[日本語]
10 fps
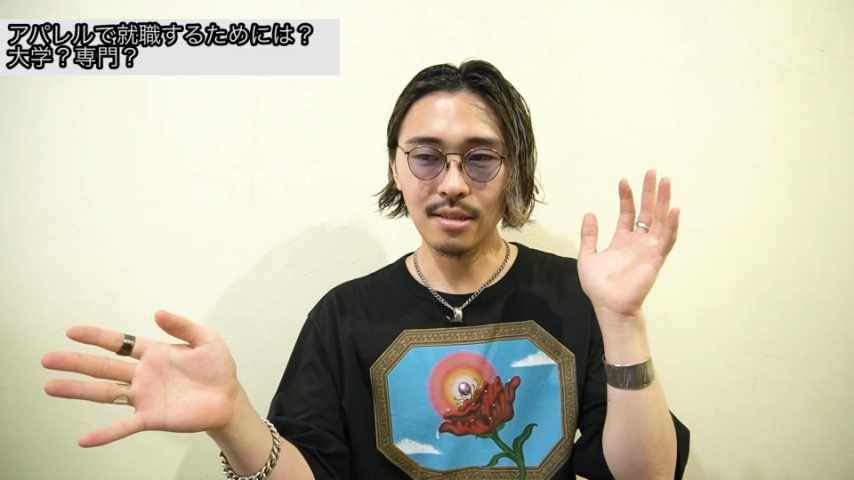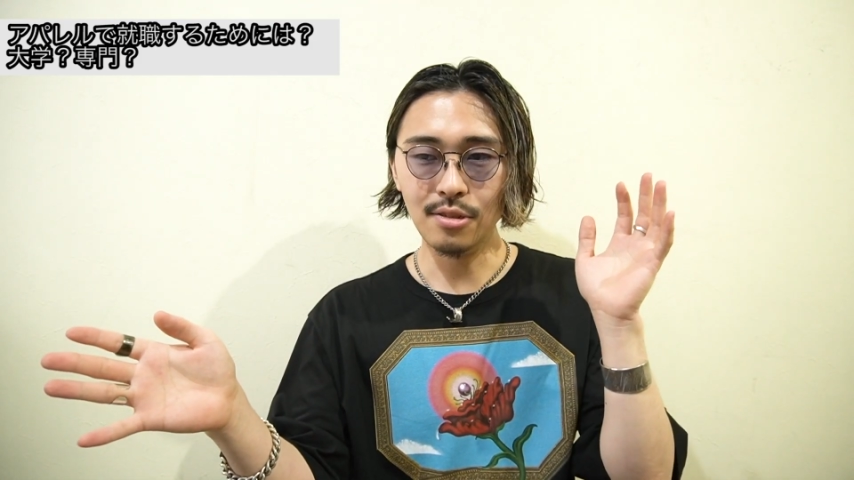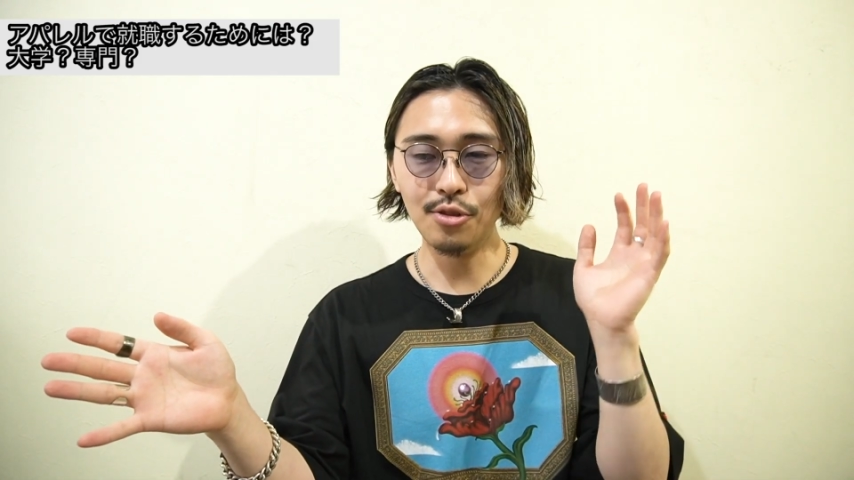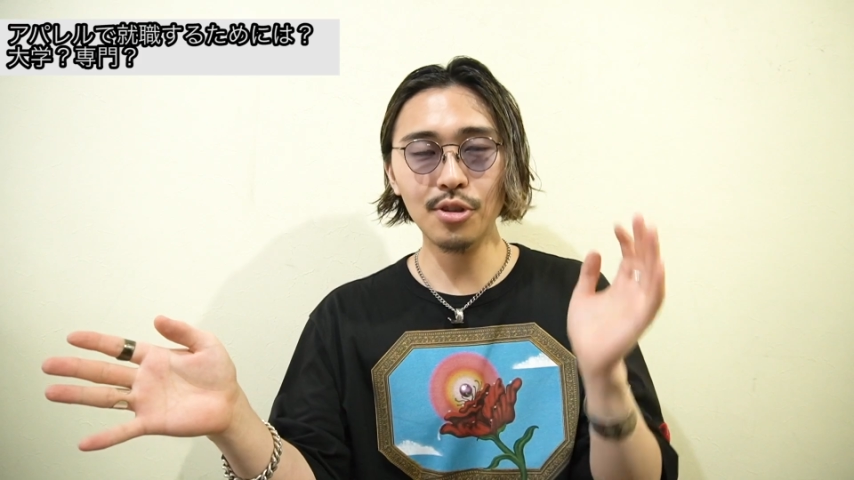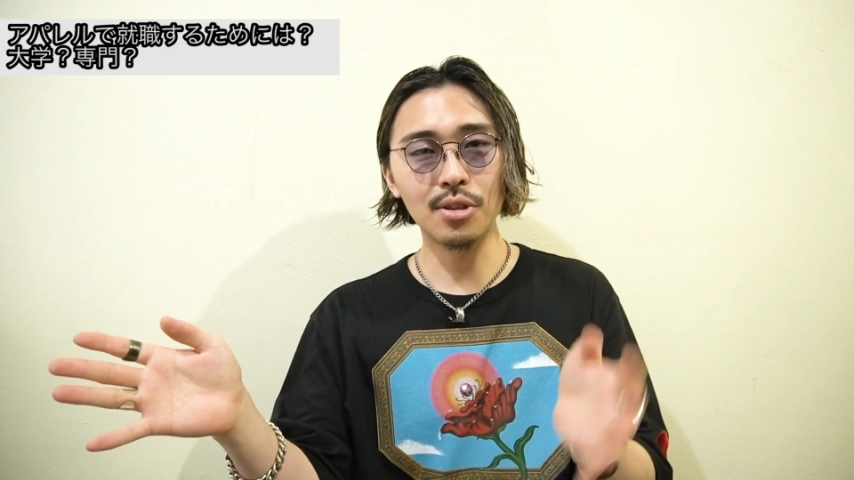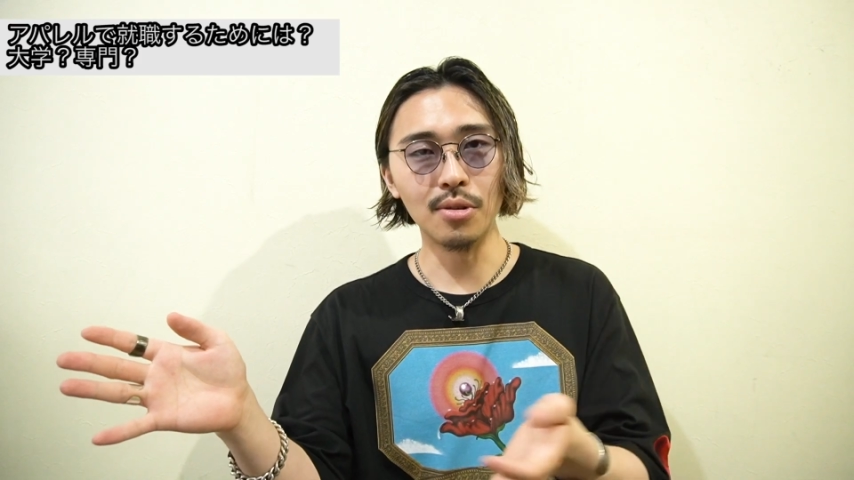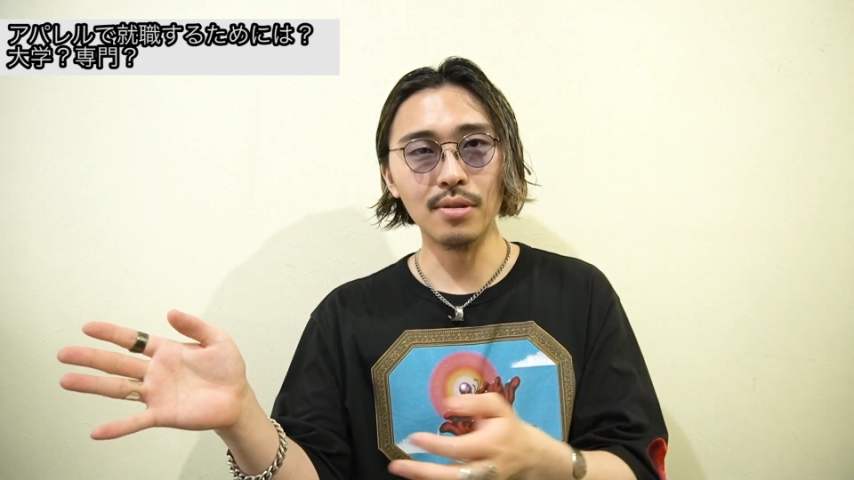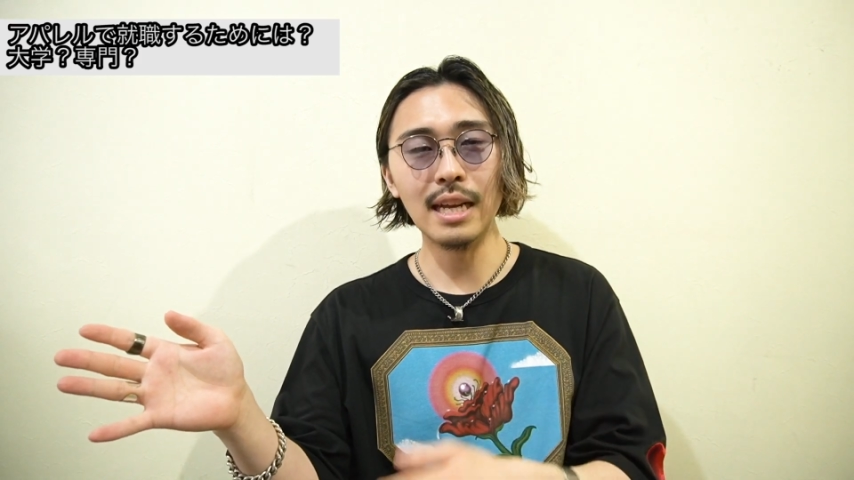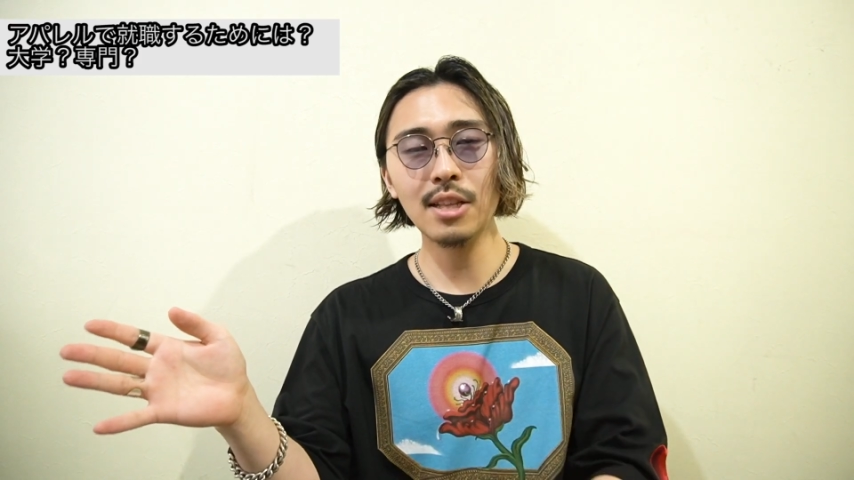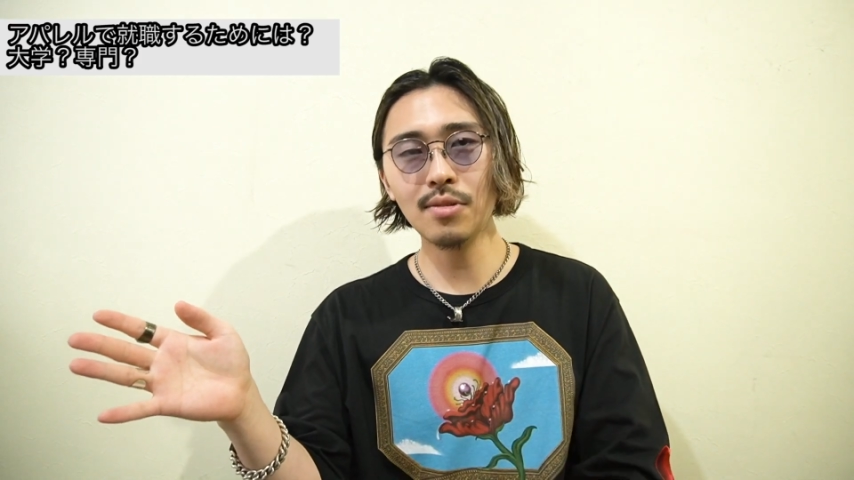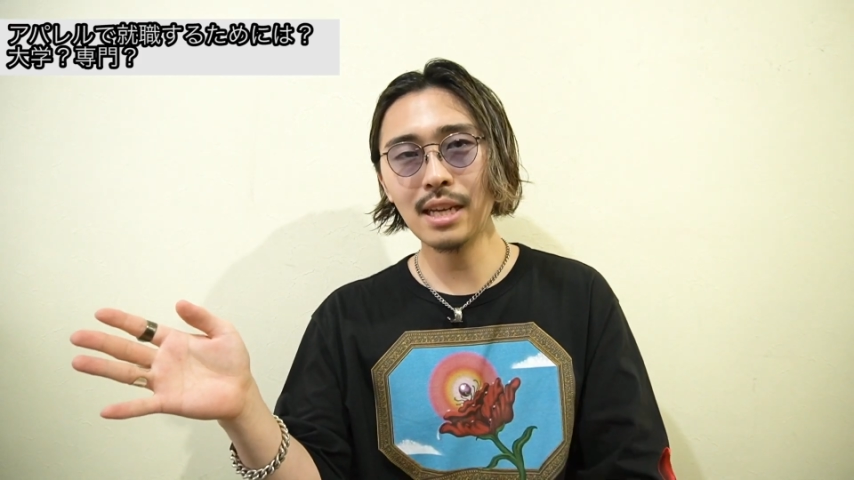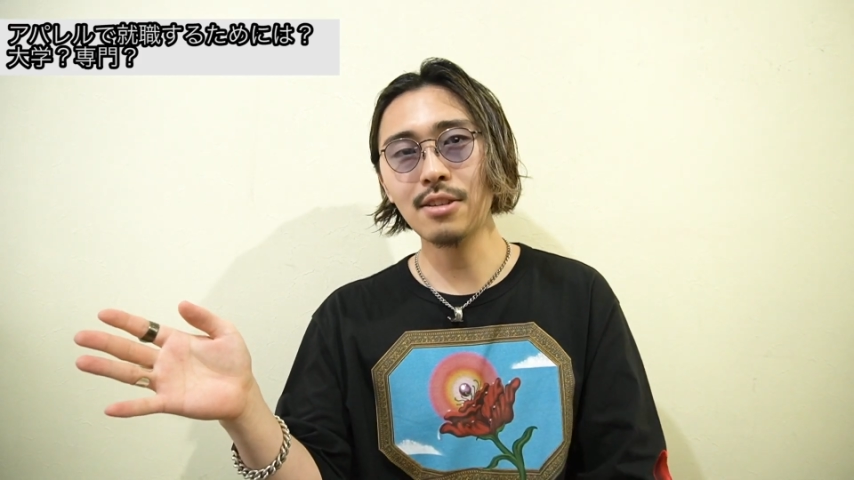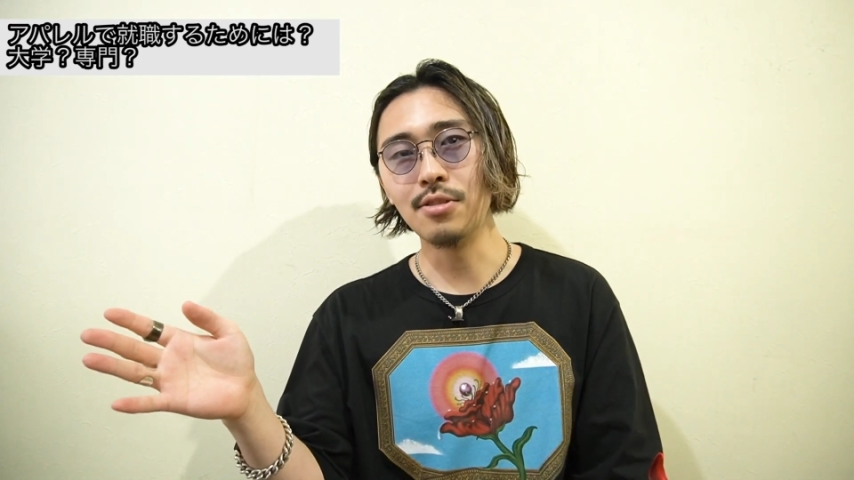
ぬるっとなんとな